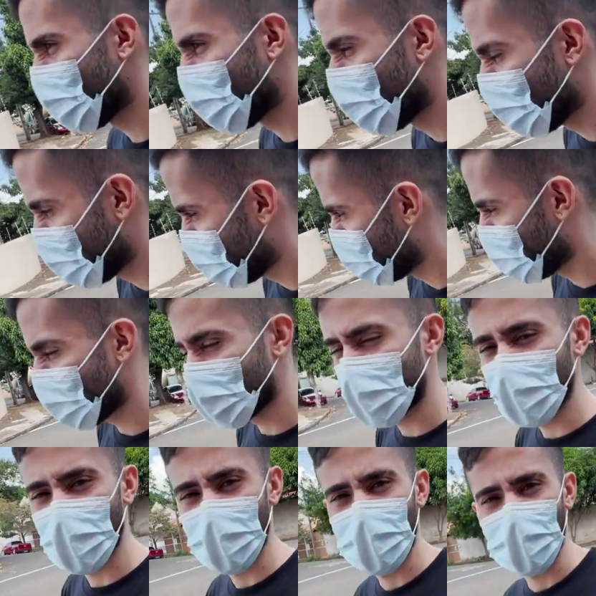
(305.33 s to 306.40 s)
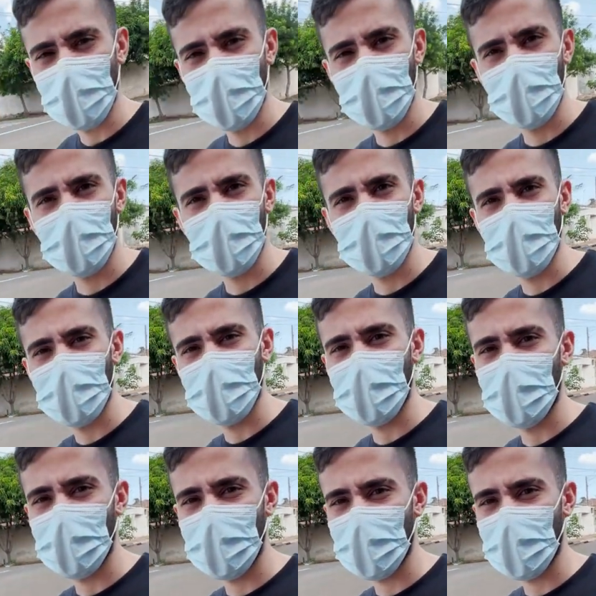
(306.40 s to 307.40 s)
Se você sobe o meio fio,